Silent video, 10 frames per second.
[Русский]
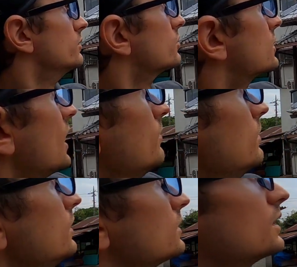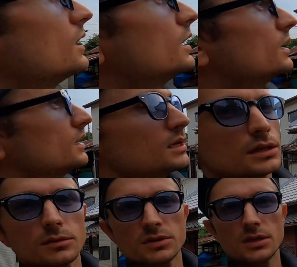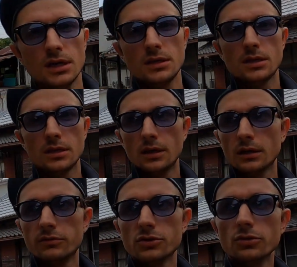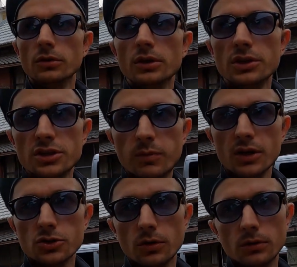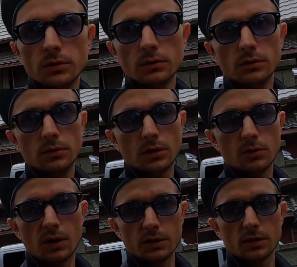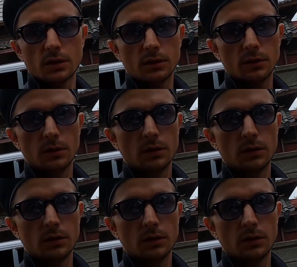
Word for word: И вот там, на этом здании, я вижу изображен о, аккуратненько.